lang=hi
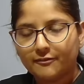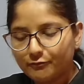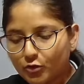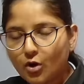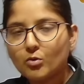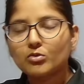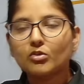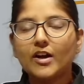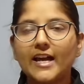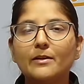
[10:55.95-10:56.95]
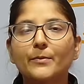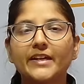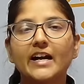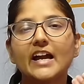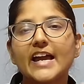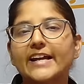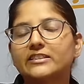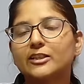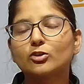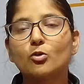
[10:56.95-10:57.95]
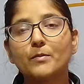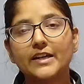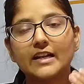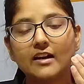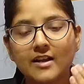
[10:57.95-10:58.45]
वो उनको हेल्प किया एक से दो महीना